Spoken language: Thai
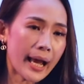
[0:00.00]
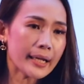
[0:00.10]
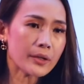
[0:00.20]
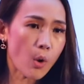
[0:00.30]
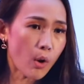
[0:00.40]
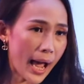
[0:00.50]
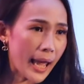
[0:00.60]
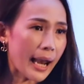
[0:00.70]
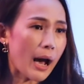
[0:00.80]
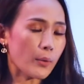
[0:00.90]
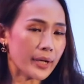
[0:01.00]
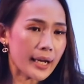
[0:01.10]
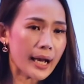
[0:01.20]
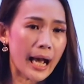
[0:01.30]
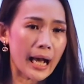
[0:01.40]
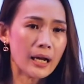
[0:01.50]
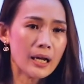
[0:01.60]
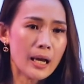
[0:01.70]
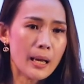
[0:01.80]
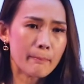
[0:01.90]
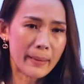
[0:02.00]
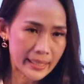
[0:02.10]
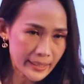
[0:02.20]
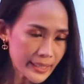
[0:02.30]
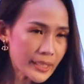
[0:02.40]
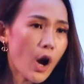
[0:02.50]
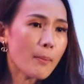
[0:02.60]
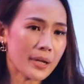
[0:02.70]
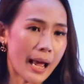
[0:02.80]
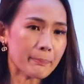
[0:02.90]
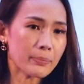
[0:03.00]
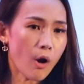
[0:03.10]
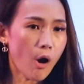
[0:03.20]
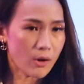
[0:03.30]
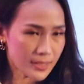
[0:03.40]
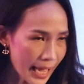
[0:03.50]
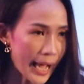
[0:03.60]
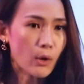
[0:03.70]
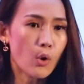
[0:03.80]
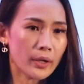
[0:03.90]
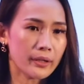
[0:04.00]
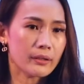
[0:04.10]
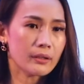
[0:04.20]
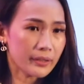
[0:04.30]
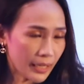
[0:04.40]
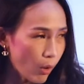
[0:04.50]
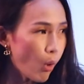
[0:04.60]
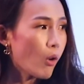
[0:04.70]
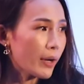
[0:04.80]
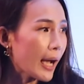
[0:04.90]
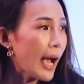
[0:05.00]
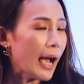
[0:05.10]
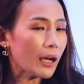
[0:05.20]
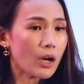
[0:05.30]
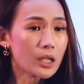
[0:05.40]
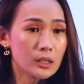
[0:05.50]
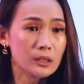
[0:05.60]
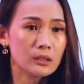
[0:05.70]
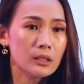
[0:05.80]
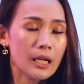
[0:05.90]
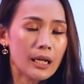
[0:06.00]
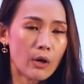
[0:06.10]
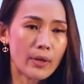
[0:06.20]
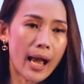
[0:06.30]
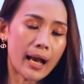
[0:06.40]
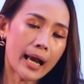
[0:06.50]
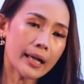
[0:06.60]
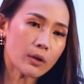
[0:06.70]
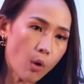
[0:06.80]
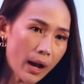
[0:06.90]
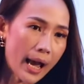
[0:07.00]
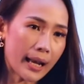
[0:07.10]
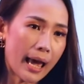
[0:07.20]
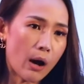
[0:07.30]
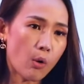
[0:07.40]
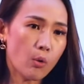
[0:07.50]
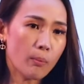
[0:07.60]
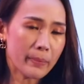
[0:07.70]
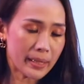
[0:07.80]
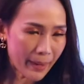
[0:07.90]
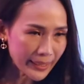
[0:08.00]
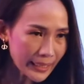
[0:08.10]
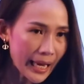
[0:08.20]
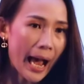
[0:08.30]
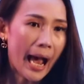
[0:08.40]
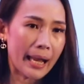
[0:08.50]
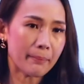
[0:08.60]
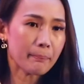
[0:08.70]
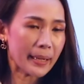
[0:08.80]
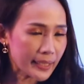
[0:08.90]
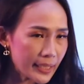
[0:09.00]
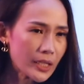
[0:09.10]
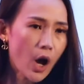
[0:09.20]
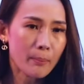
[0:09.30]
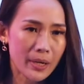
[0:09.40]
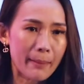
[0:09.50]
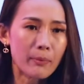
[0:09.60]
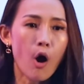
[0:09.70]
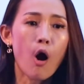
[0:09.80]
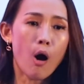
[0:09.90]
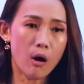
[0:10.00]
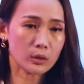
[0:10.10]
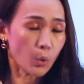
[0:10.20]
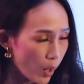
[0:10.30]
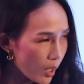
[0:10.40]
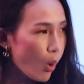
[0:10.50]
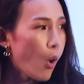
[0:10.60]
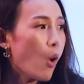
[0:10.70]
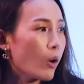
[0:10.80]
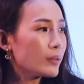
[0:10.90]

ให้โรงงานเราเนี่ยนะคะเป็นที่ยอมรับของสากลนโลกนะคะ ก็คือเราอยากให้โรงงานเรามีมาตรฐานเป็นที่ยอมรับของทั่วโลก